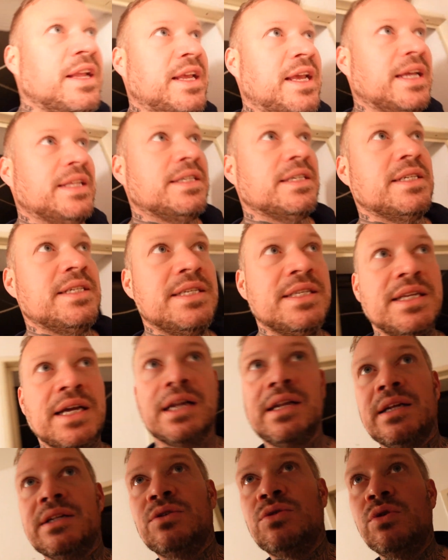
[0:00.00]
jetzt ist
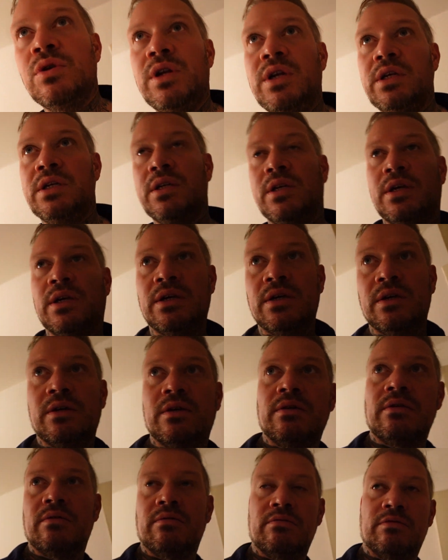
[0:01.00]
da natürlich...
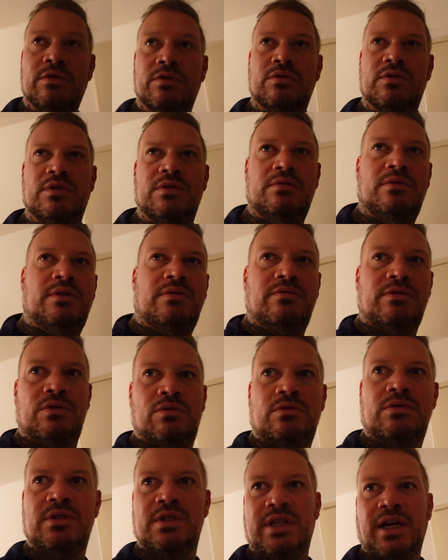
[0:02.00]
Wieso ist, denn,
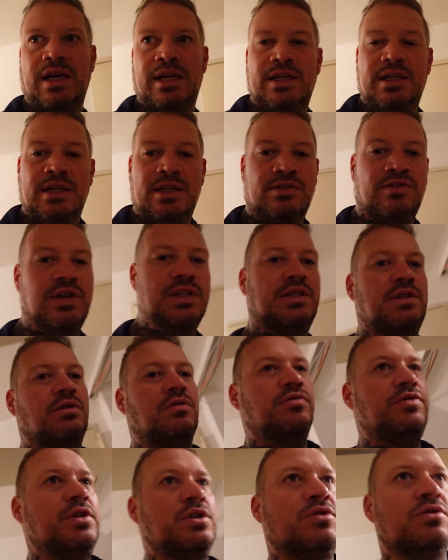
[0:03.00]
wieso ist denn da hinten das Fenster
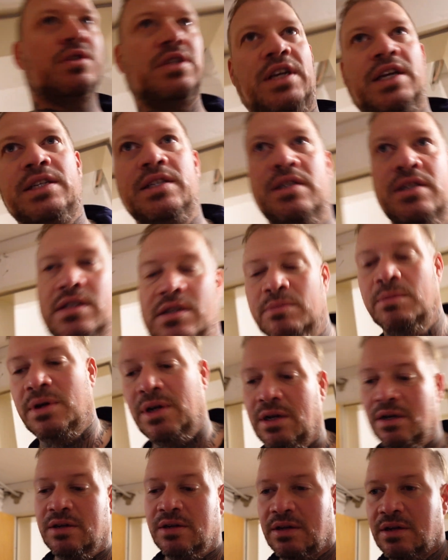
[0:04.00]
auf? Hier ist unser
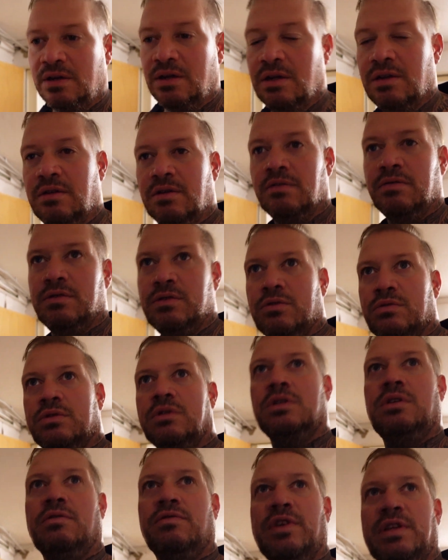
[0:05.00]
Gästezimmer
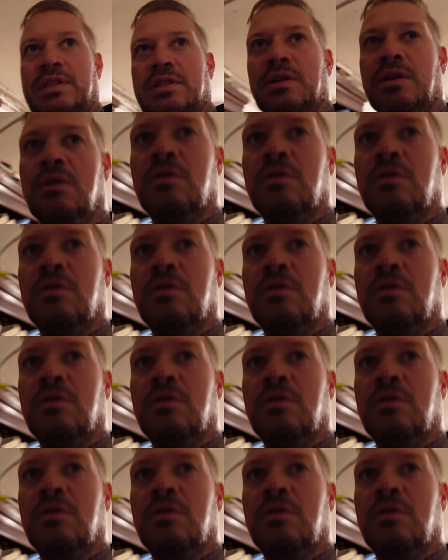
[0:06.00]
müssen hier Fenster